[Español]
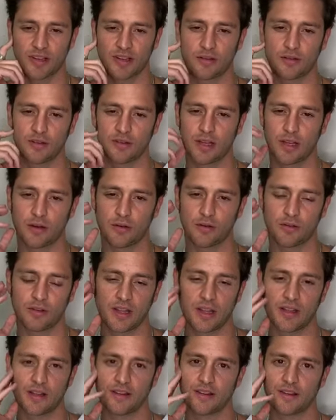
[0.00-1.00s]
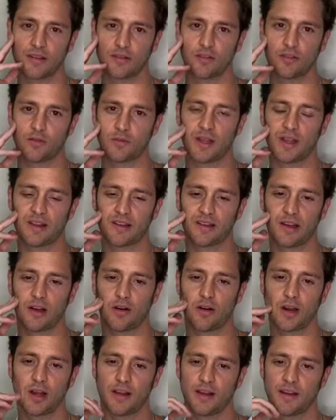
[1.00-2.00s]
eso están ustedes de sus
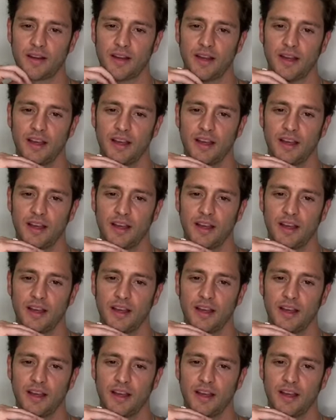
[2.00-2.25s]
vidas ahora?